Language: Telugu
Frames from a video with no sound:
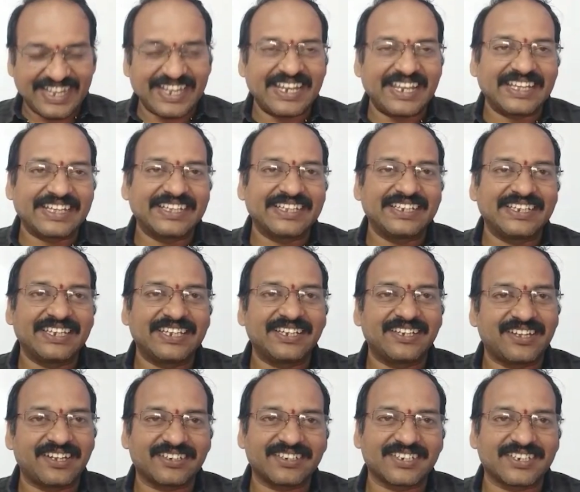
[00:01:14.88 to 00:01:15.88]
అలాగే నిన్న
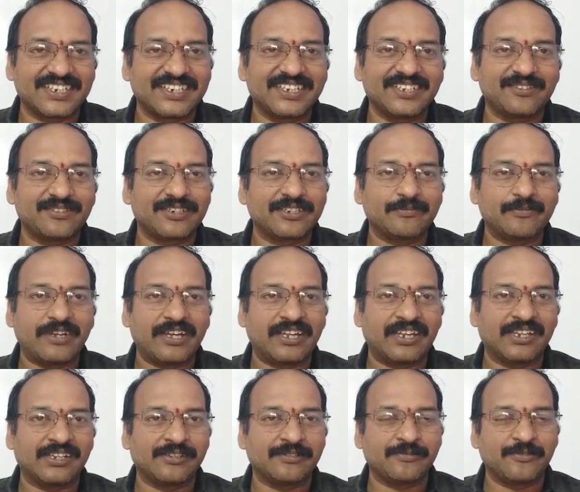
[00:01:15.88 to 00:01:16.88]
డాక్టర్ రెడ్డి కూడా
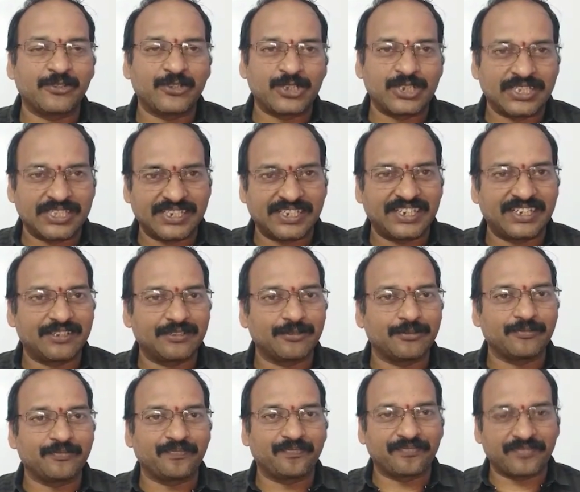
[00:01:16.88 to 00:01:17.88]
బాగా వచ్చింది రేటు
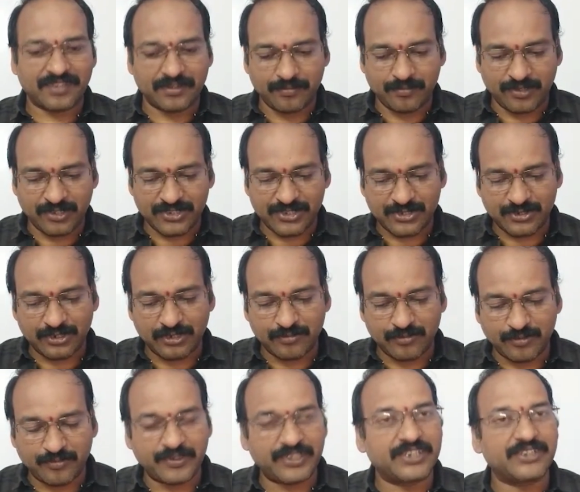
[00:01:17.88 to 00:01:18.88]
పాజిటివ్గా
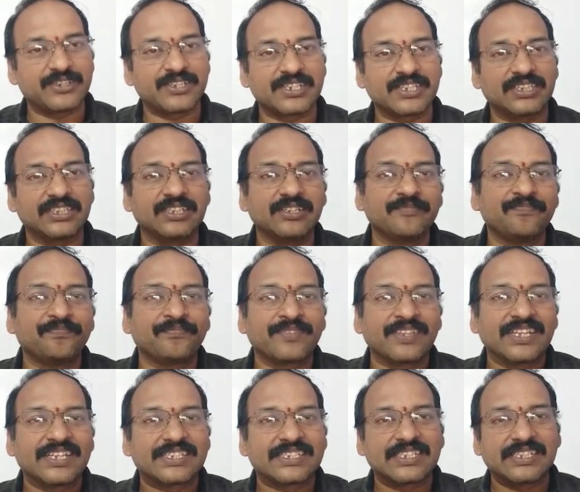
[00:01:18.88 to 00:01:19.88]
మూమెంట్ వచ్చింది
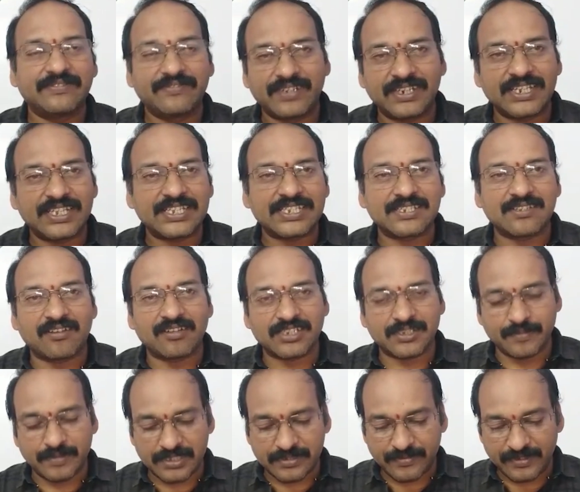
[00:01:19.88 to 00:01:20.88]
సో ఇవాళ స్టాక్
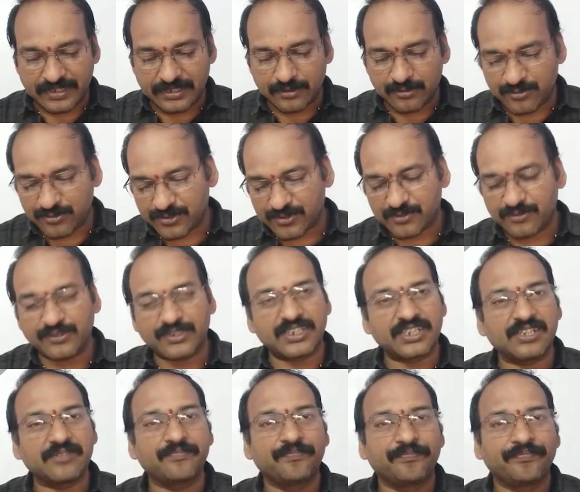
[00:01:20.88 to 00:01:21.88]
స్పెసిఫిక్లో చూసుకుంటే
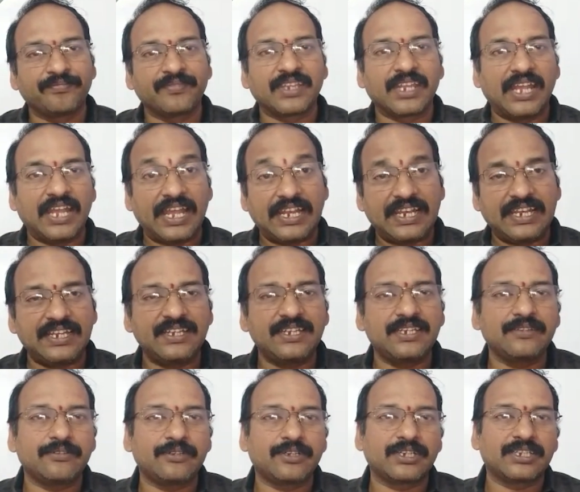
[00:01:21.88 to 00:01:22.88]

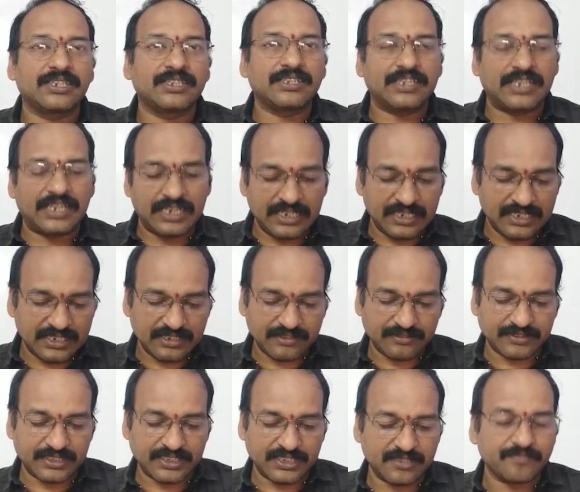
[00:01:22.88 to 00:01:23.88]
ఎల్ఎన్టీ ఒకటి ఎల్ఎన్టీ
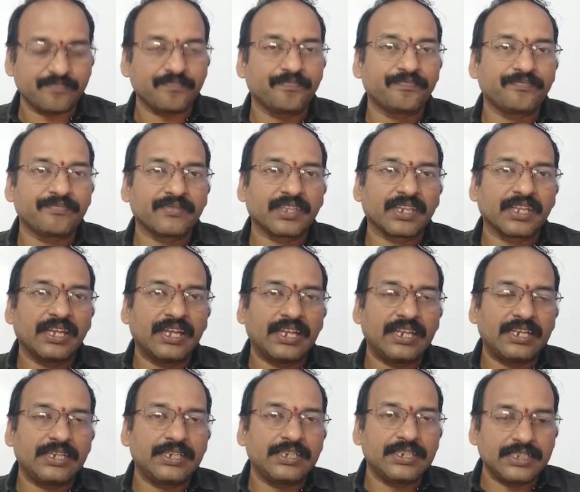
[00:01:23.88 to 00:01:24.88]
ఉంది
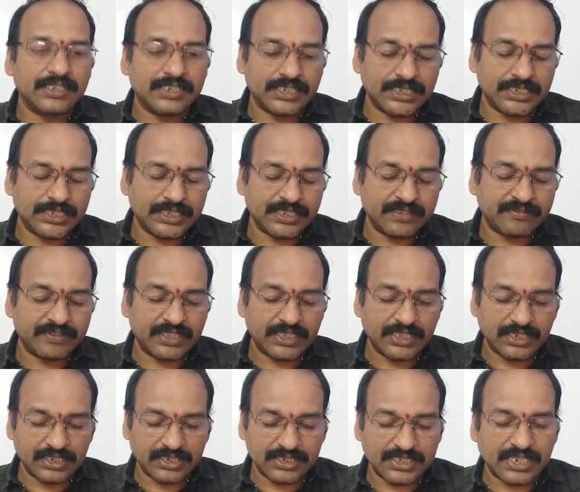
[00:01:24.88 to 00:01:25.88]
ఎల్ఎన్టీ
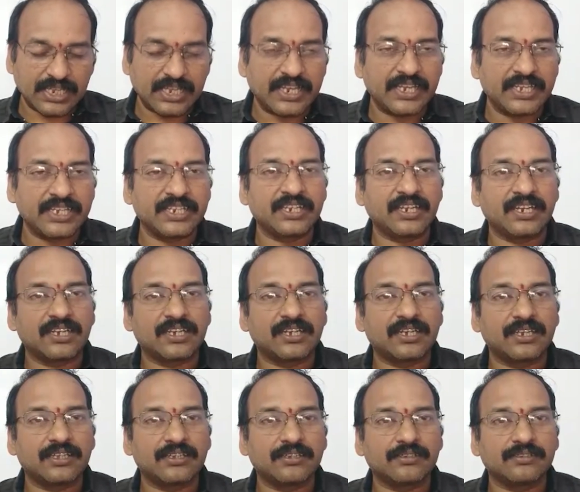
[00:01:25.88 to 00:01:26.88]
ఏమైందంటే ఎయిటీన్
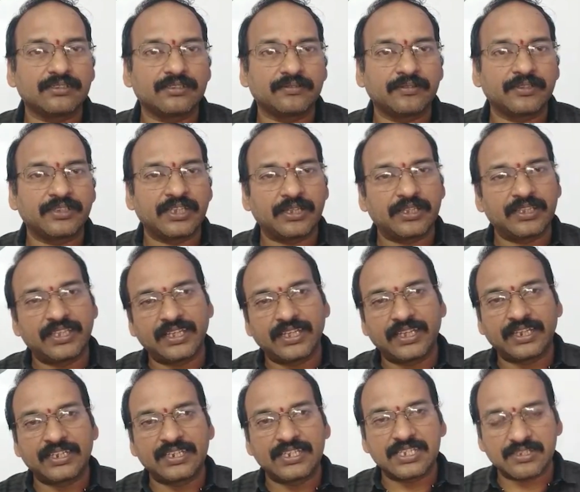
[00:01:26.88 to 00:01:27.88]
హండ్రెడ్
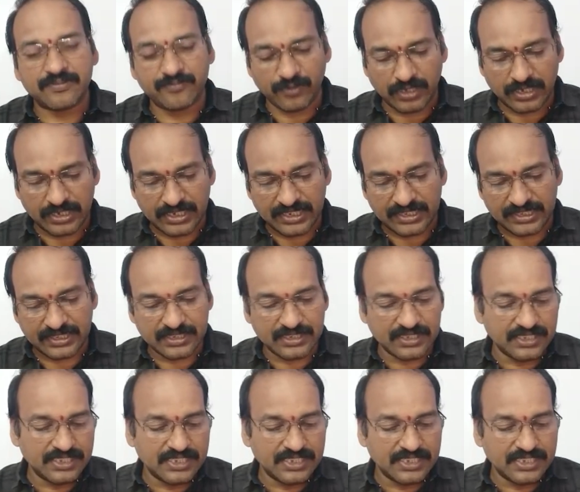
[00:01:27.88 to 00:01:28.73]
దగ్గర నుంచి ఫాలో అయింది